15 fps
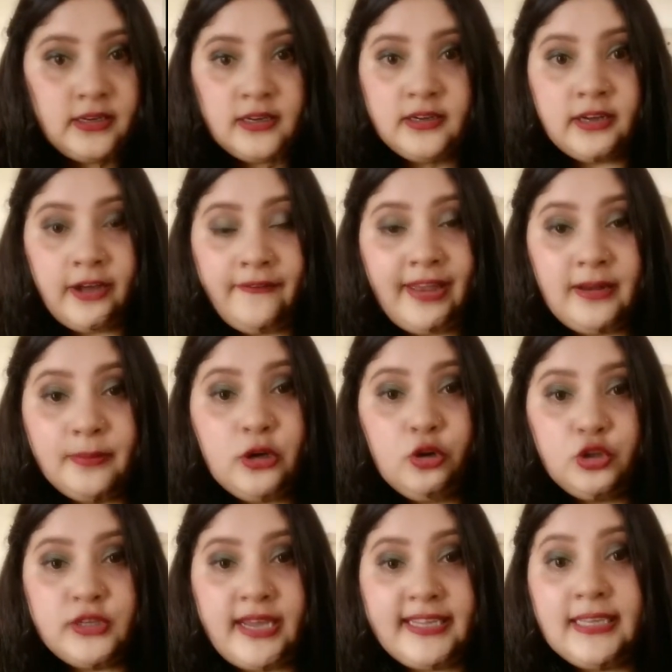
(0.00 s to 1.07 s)
अवेलेबल
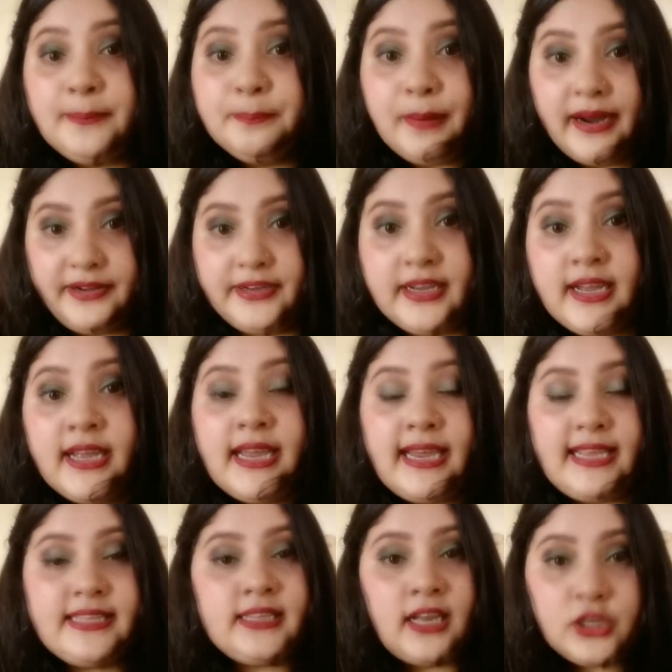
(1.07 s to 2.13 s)
हो जाएगी
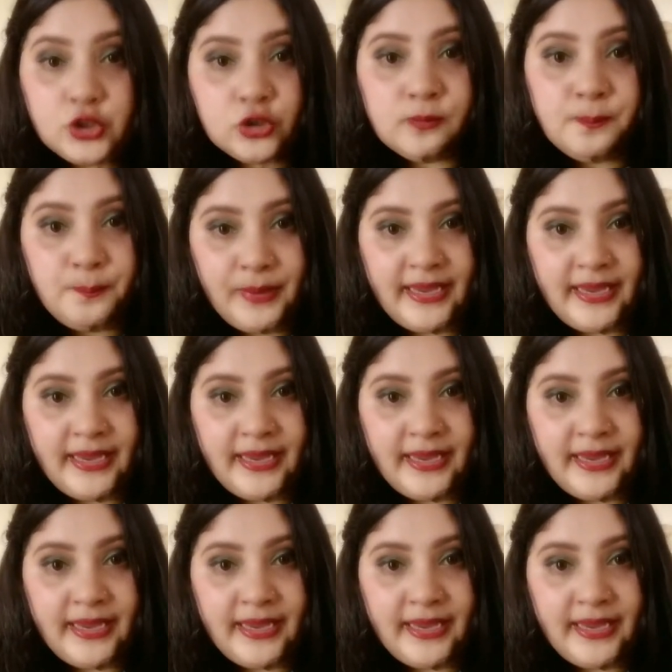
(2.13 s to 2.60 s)
बट इसका जो